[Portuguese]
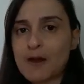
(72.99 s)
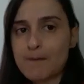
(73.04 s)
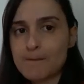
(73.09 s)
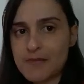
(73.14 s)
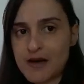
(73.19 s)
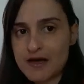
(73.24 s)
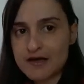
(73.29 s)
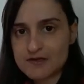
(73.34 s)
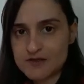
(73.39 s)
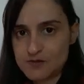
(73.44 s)

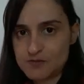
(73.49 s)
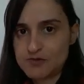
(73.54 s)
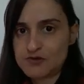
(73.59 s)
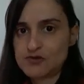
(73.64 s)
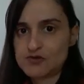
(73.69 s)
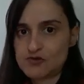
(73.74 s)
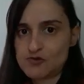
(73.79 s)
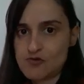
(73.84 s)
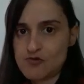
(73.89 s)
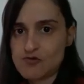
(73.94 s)
para as
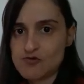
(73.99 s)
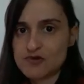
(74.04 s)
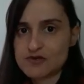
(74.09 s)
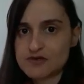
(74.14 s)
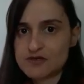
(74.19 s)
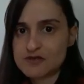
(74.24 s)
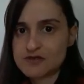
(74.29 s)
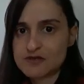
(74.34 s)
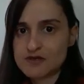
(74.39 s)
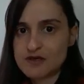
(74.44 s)

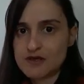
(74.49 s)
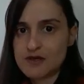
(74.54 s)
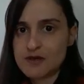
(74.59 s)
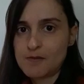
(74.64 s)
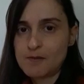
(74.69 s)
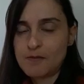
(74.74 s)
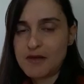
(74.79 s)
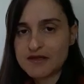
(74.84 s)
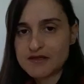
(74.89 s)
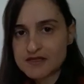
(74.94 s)
pessoas,
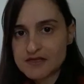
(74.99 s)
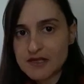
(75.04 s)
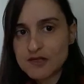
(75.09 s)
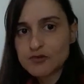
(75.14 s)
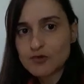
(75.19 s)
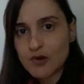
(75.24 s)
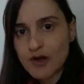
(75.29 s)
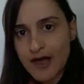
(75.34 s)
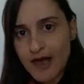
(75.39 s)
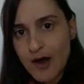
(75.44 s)

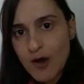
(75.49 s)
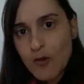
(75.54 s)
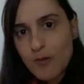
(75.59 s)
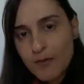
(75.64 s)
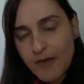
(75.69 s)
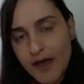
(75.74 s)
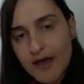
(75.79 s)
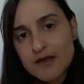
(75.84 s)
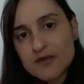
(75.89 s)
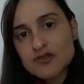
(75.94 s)
pensando
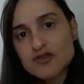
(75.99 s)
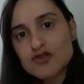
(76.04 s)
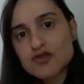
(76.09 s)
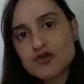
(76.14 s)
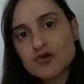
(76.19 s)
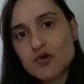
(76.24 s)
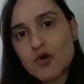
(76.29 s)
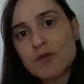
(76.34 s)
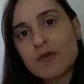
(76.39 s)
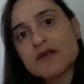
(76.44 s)

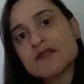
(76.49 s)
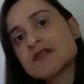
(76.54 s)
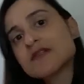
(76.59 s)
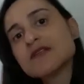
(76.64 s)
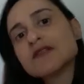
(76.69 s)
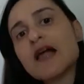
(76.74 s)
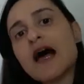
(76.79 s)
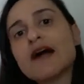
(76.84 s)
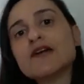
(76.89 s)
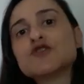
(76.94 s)
realmente numa
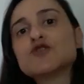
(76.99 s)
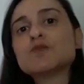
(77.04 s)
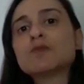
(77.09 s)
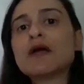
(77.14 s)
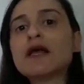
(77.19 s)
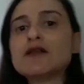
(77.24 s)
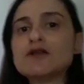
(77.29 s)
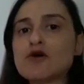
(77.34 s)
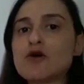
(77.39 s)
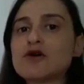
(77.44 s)
cidade
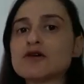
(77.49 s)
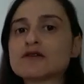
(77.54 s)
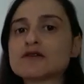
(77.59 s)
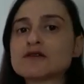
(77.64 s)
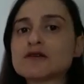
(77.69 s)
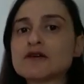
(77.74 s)
melhor,